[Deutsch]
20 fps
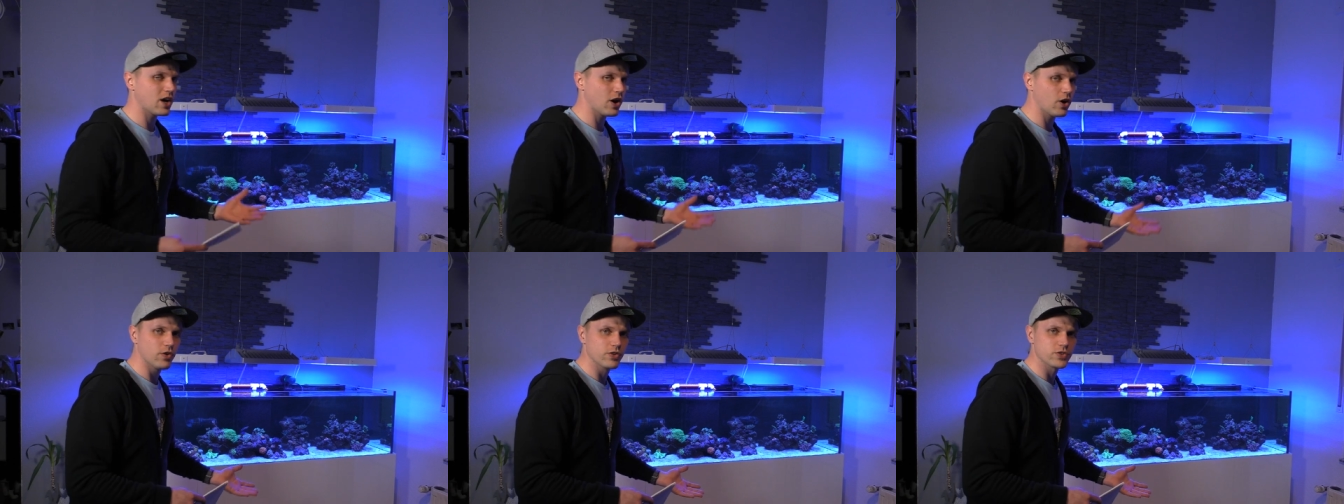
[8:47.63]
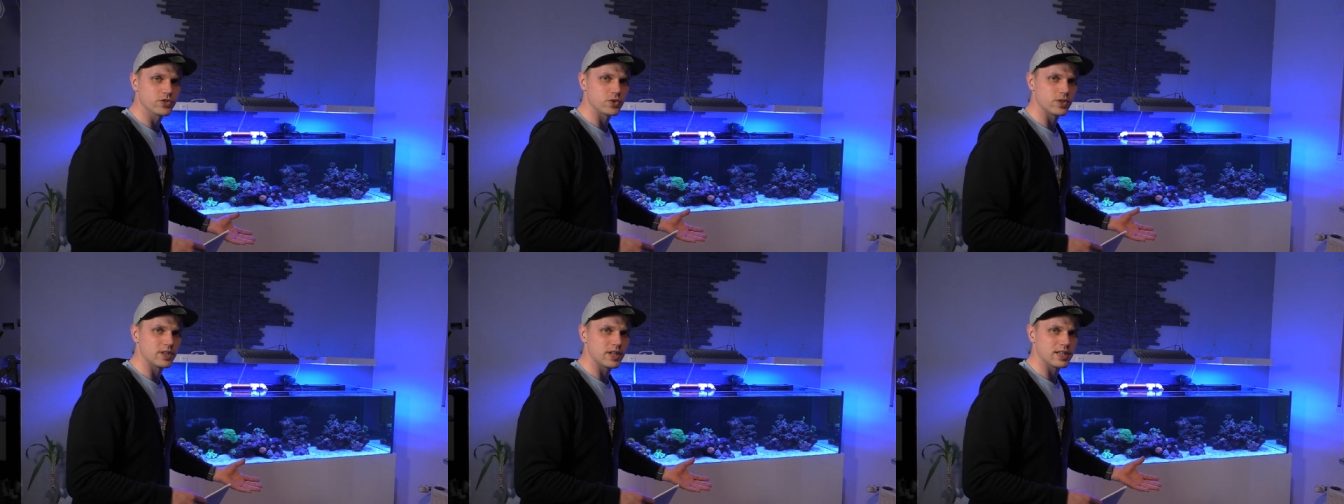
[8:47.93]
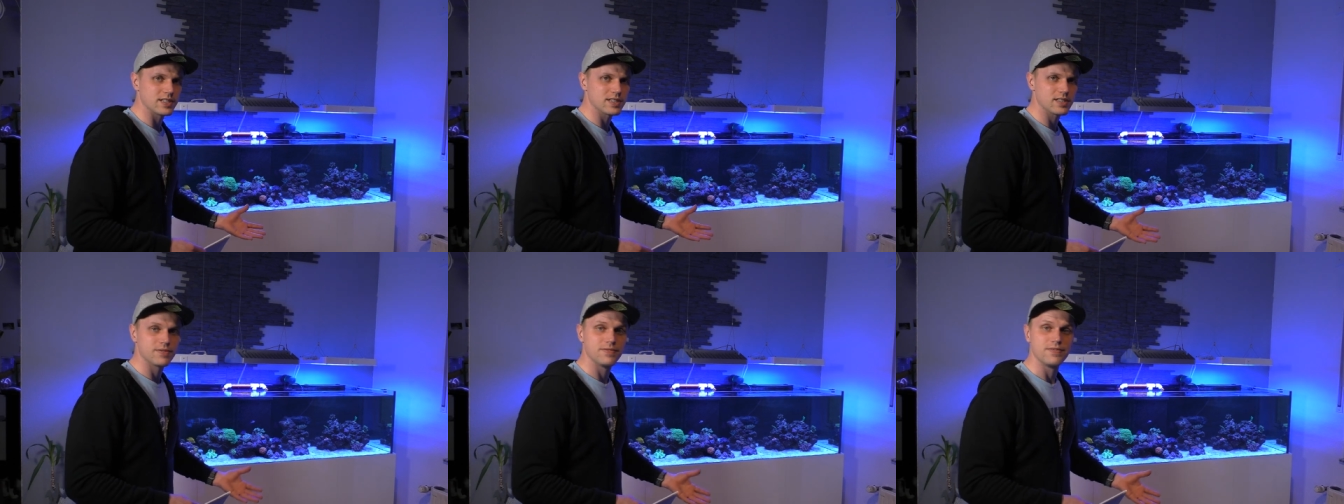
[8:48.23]
Kaufst du
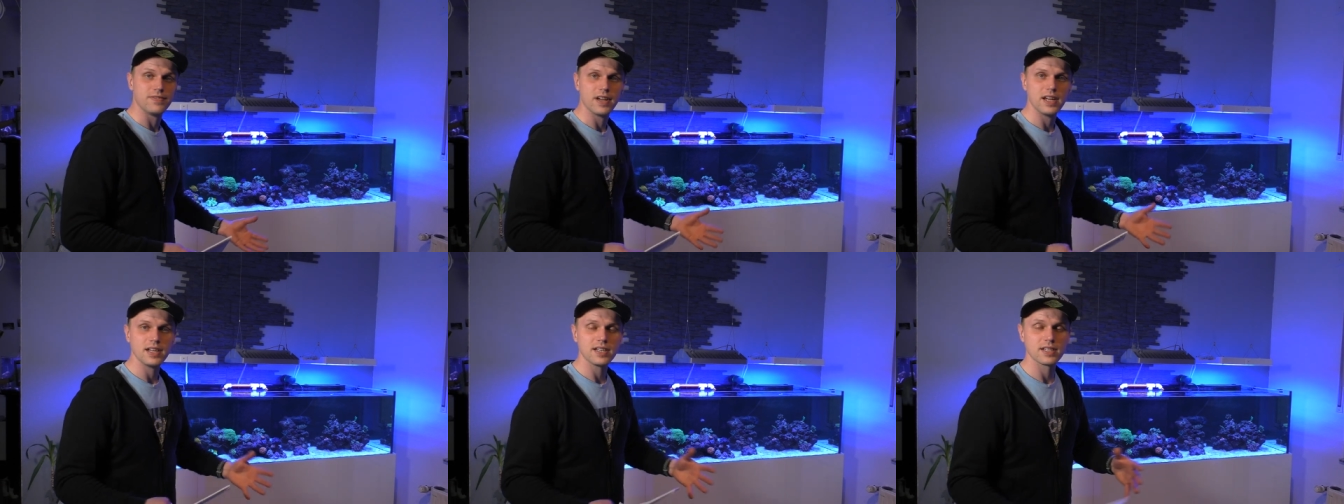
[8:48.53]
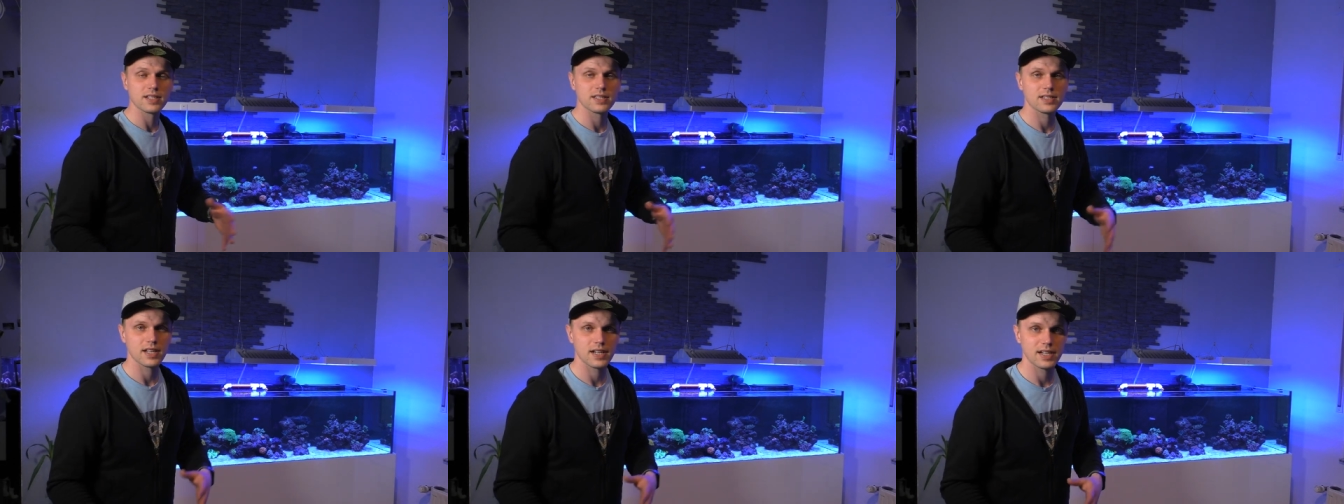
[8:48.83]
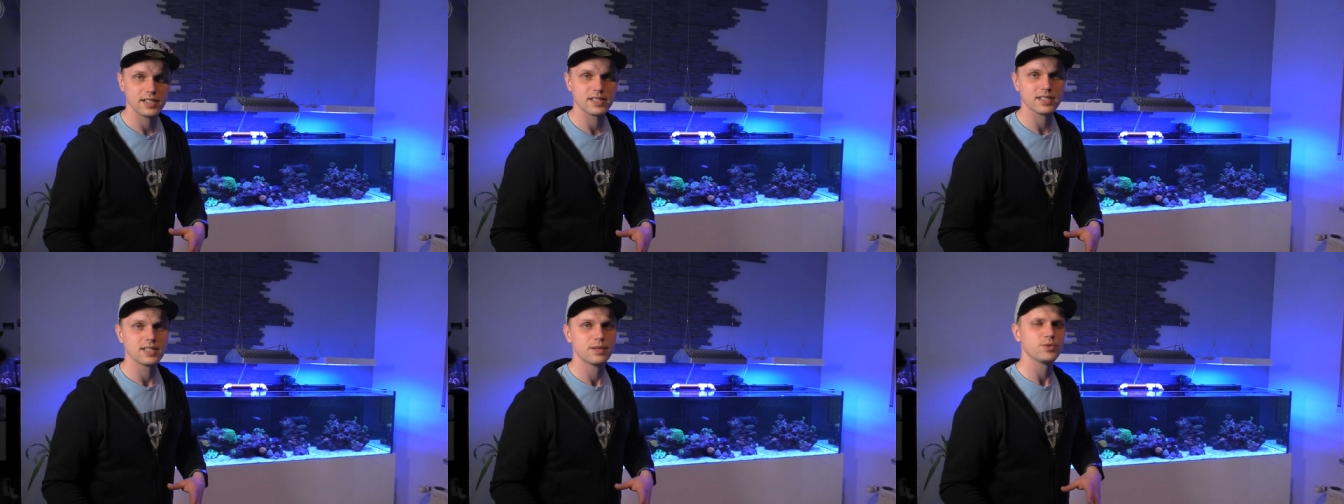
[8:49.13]
das? Welches
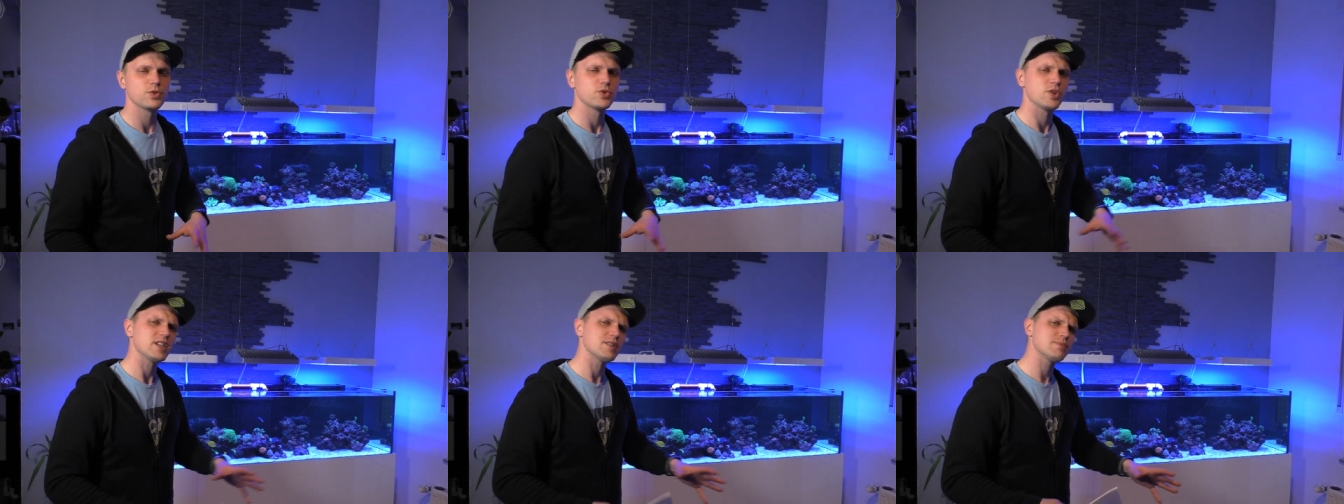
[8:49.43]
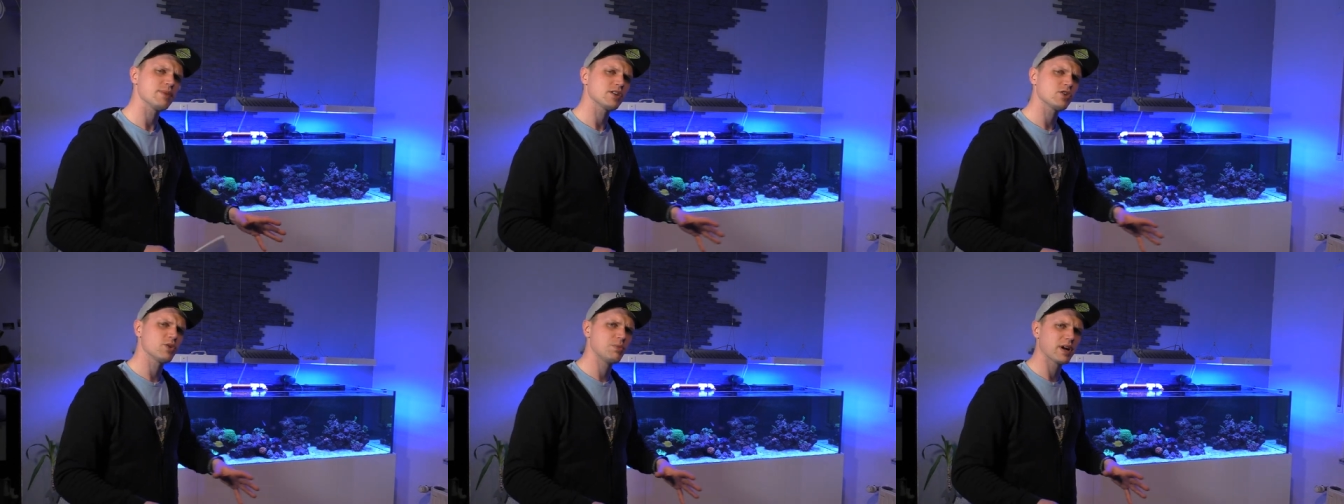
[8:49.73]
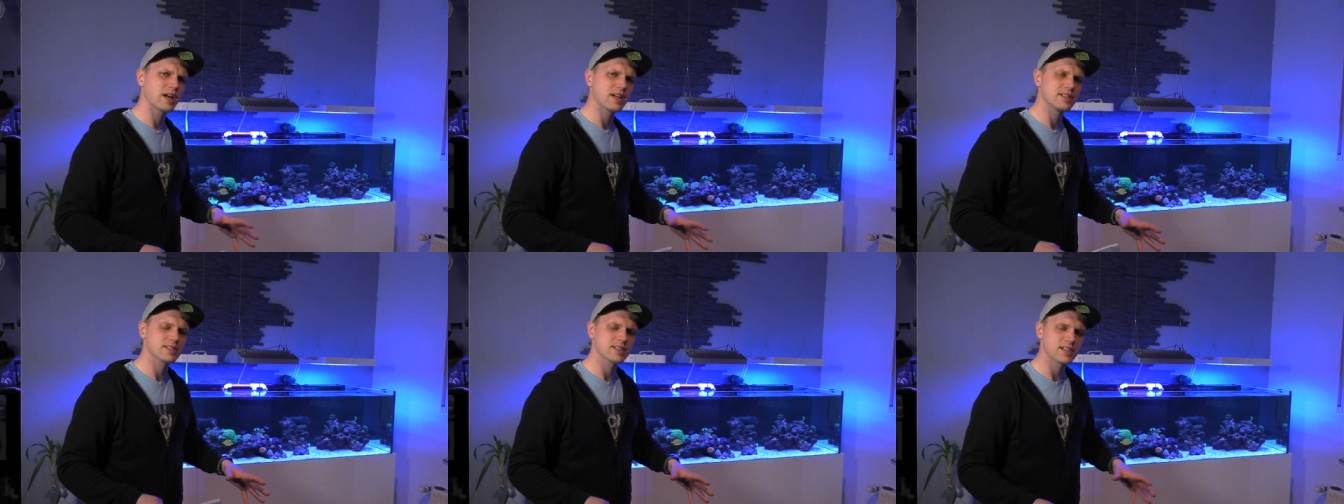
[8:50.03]
Salz nimmst du? Das macht
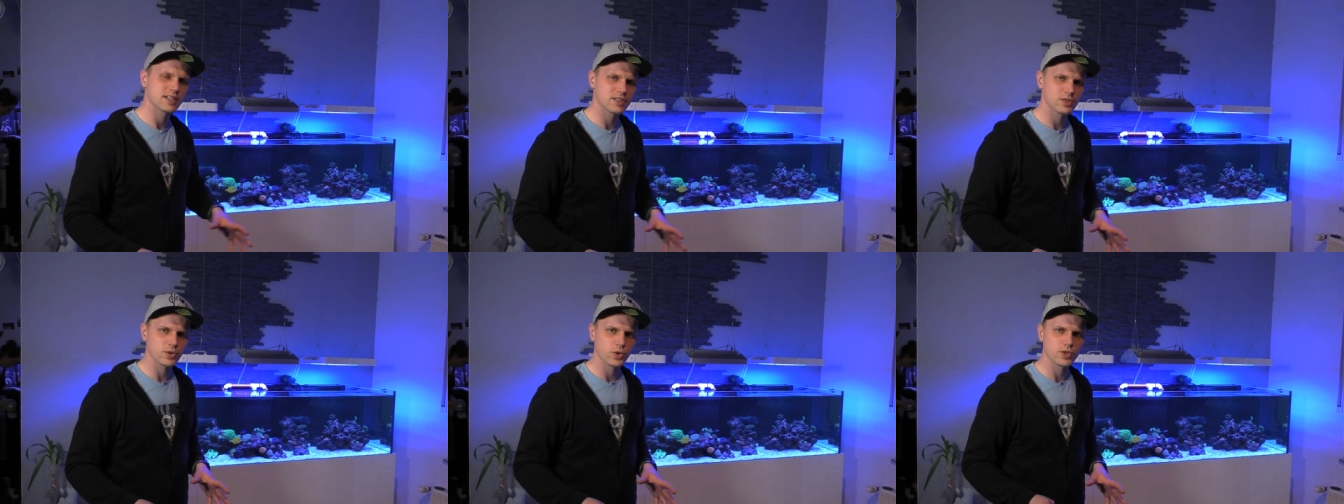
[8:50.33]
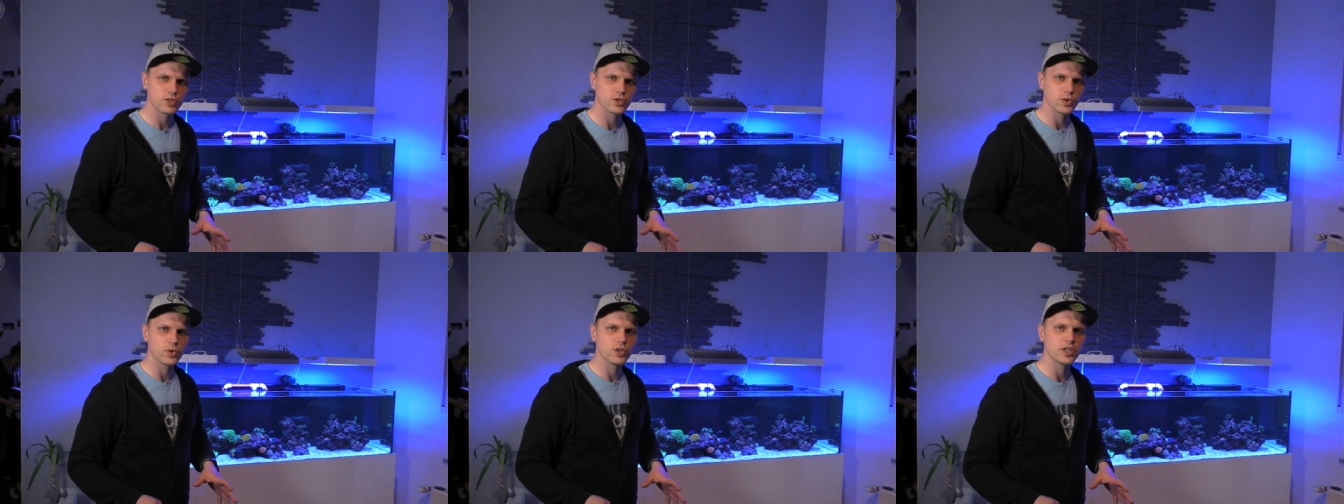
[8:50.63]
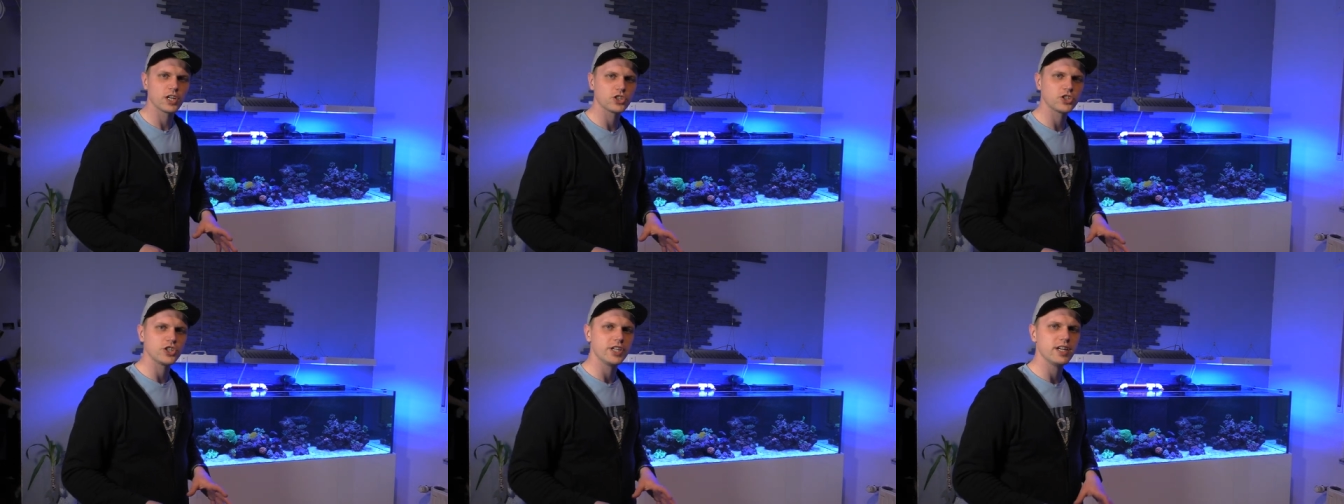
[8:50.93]
nochmal ganz, ganz große
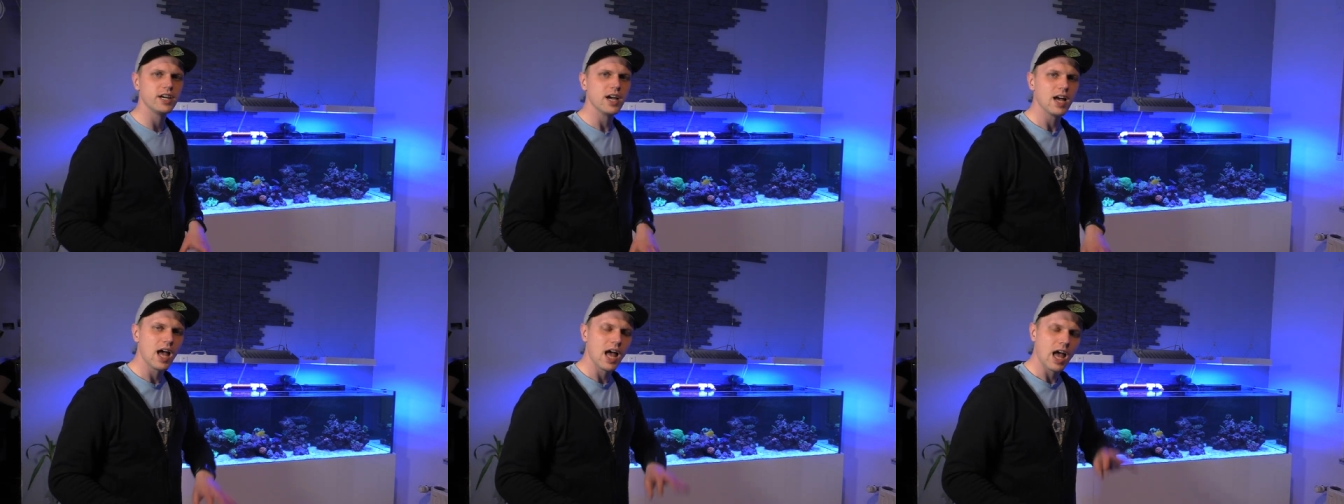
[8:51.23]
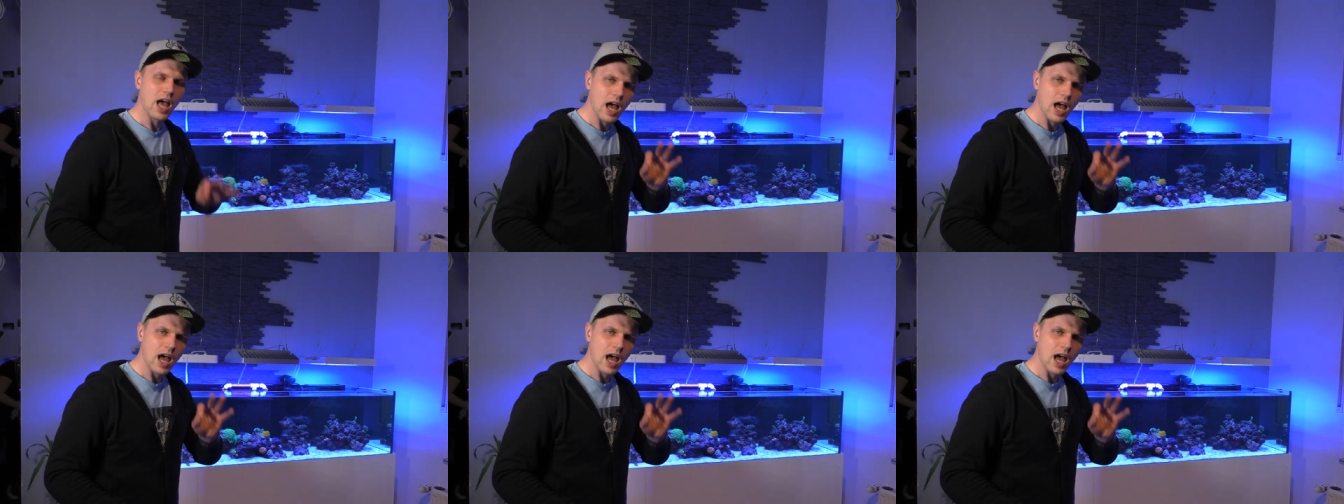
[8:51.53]
Unterschiede.